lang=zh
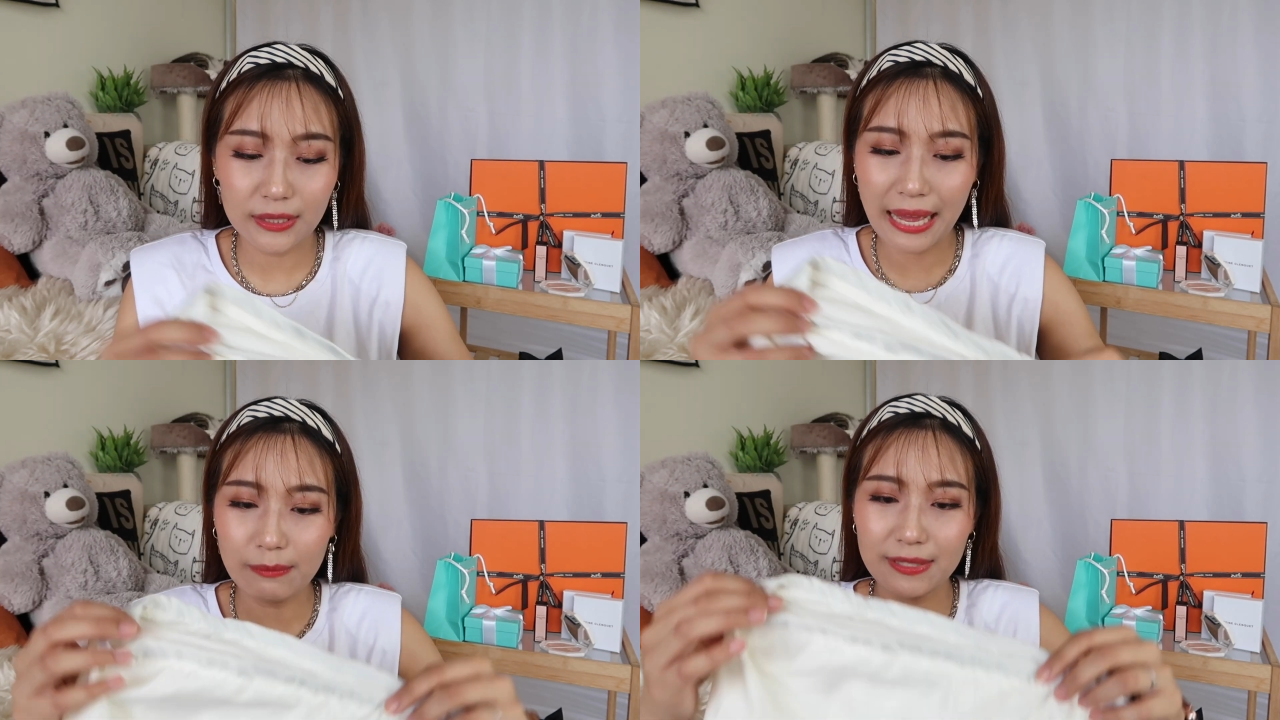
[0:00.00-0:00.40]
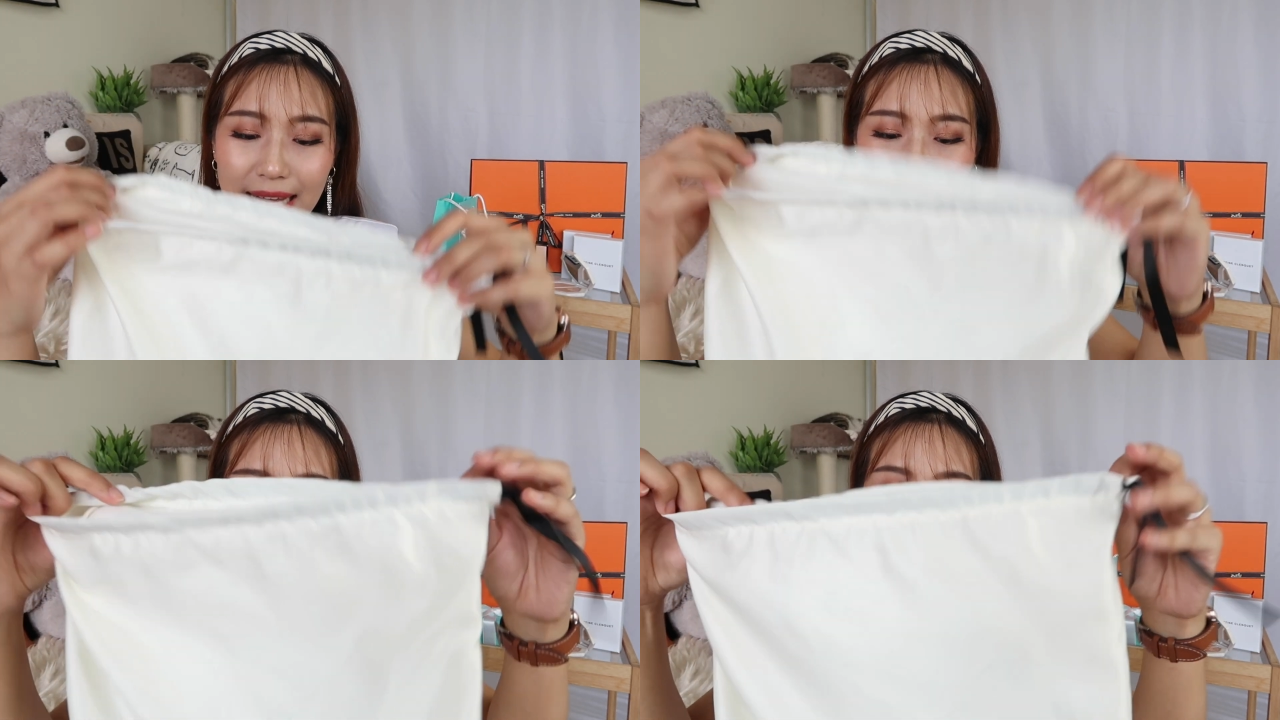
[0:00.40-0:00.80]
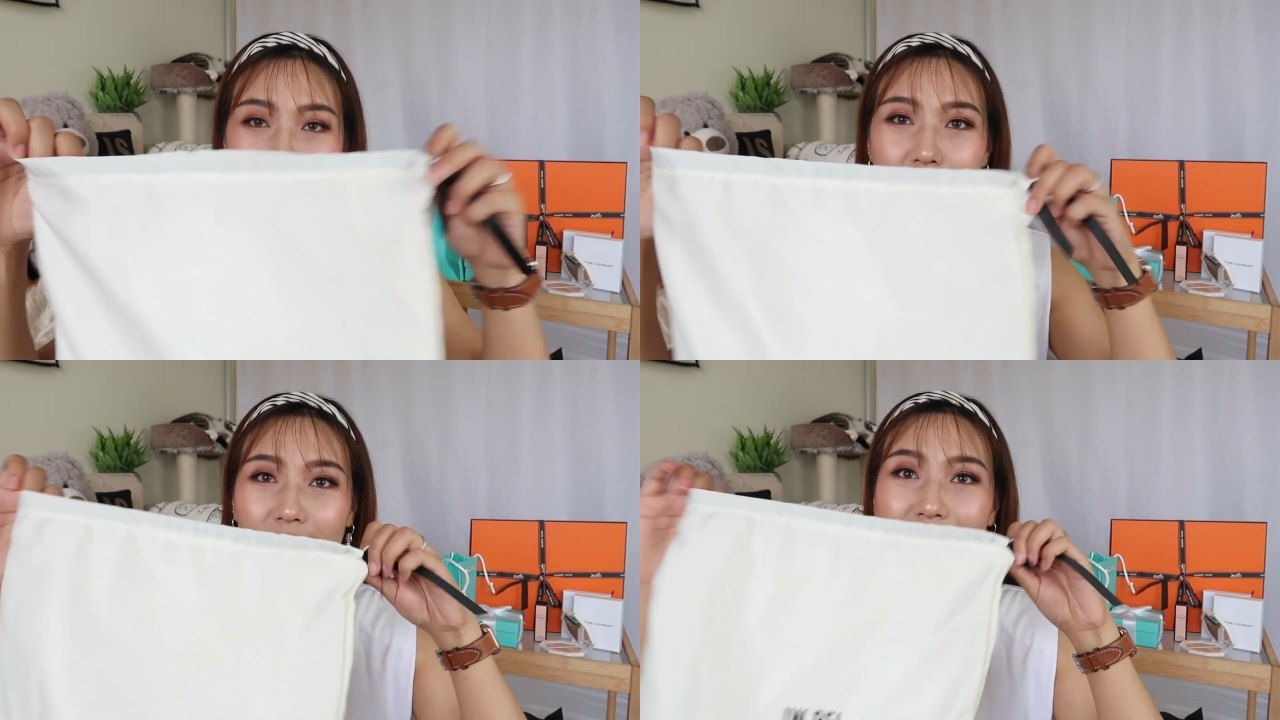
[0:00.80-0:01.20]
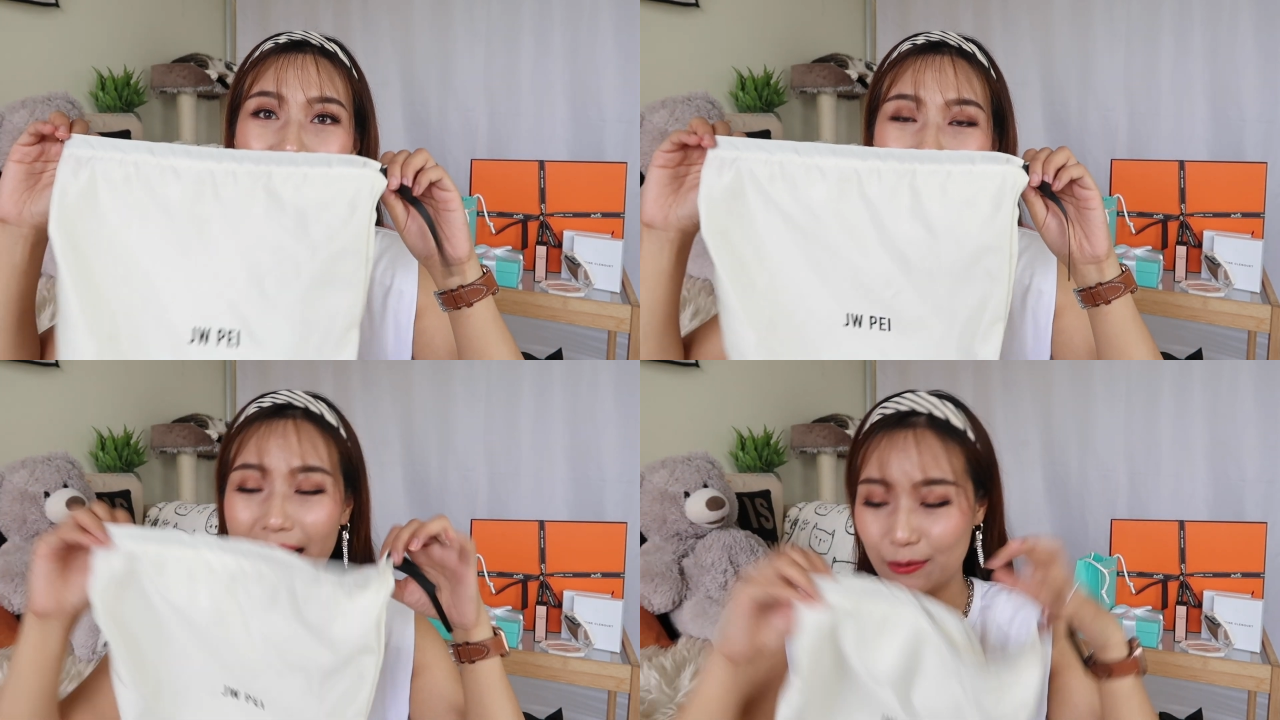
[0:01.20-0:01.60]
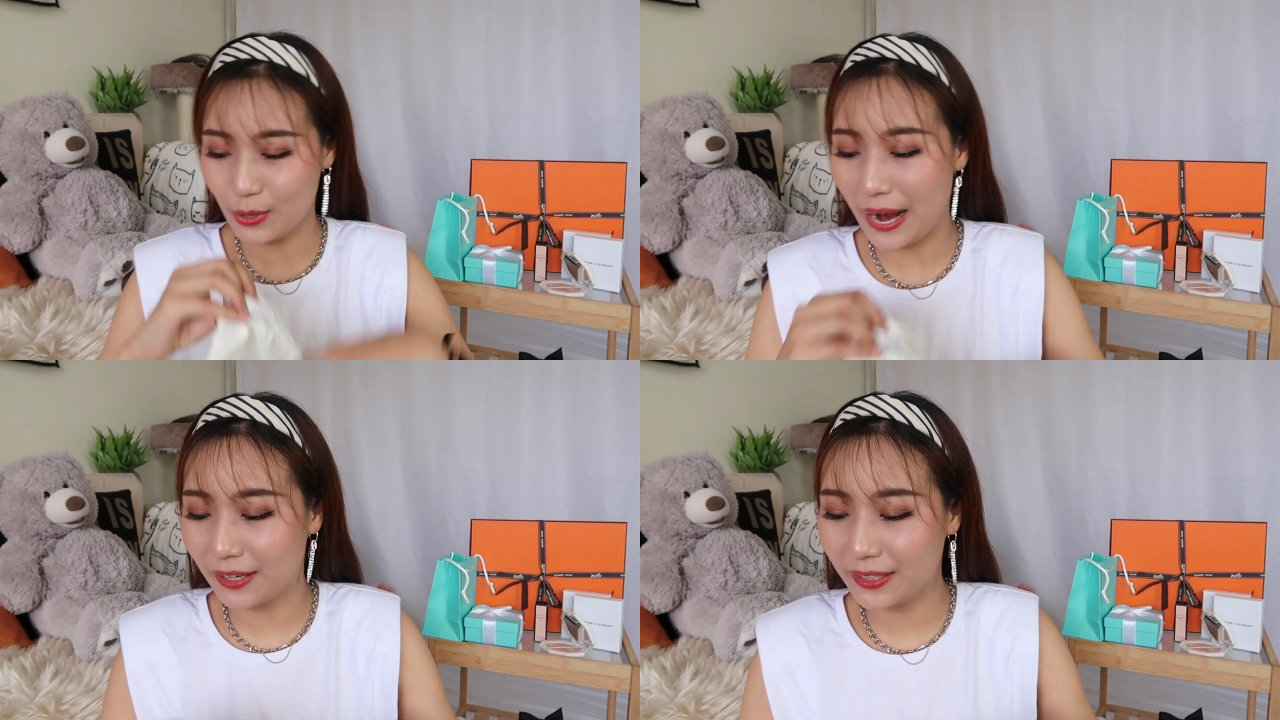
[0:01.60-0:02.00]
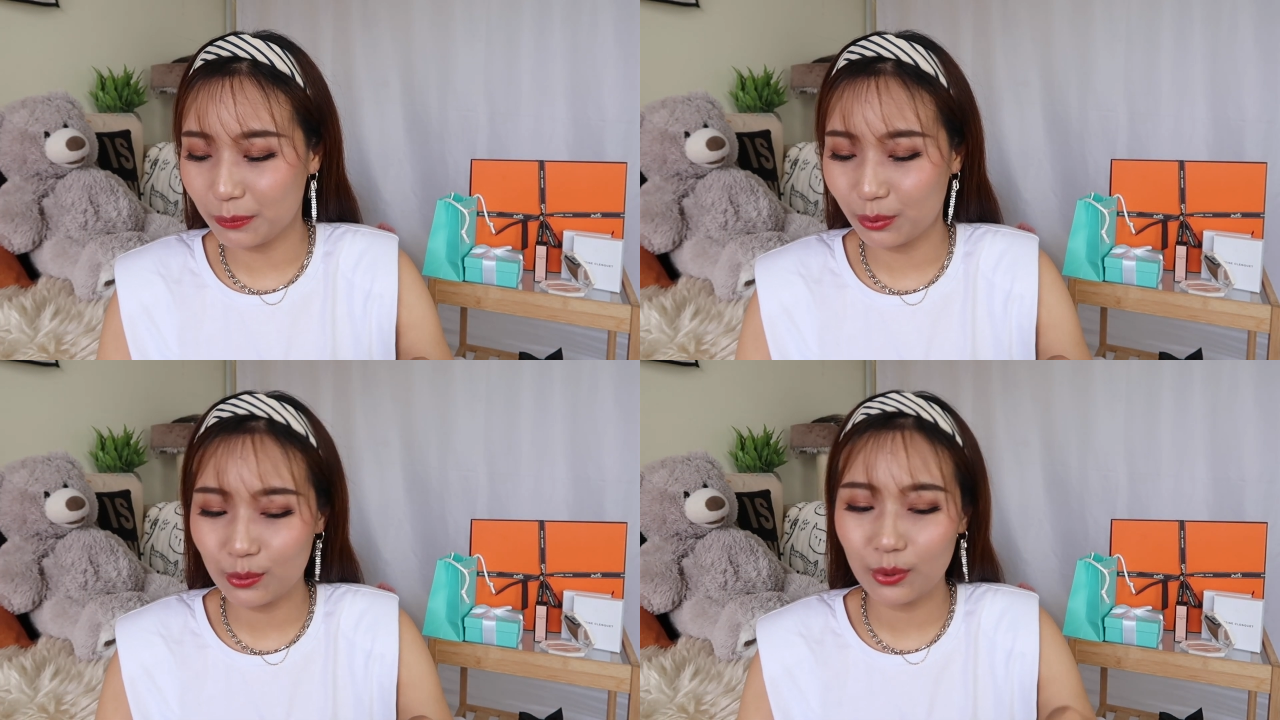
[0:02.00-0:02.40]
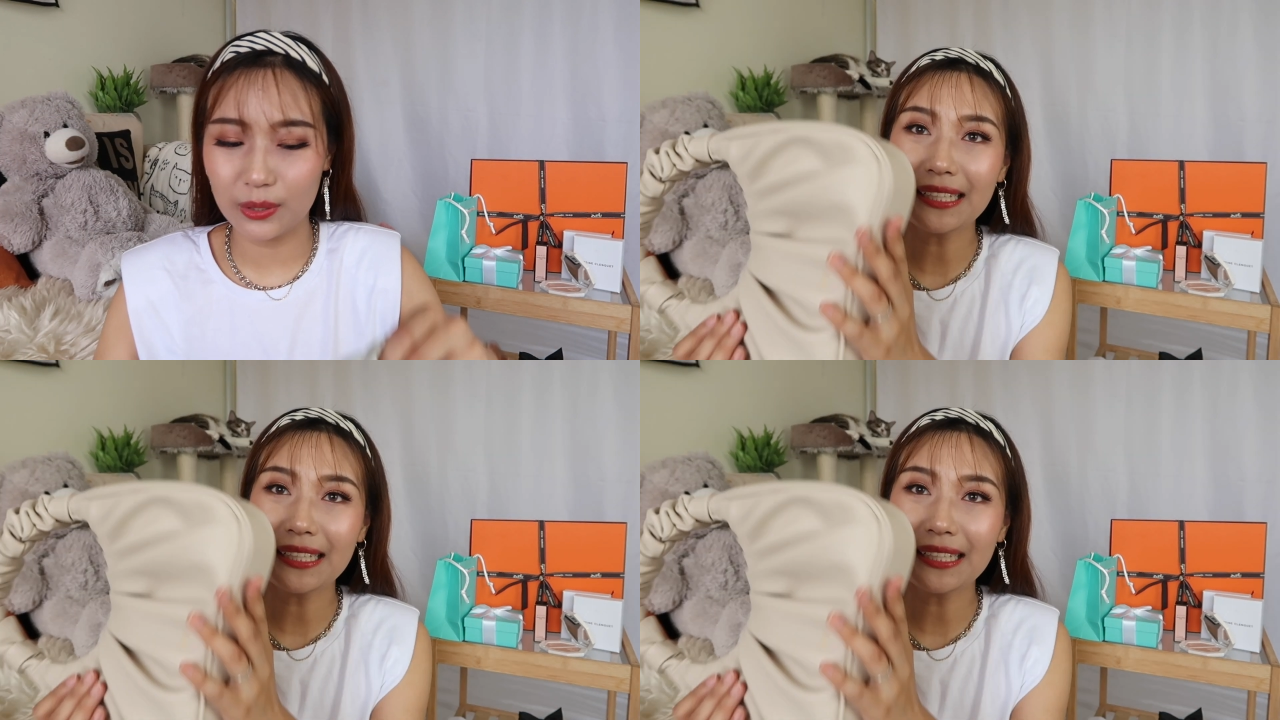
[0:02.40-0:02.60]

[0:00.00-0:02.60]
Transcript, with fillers: 得他们家的这个整体的感觉还是挺不错的。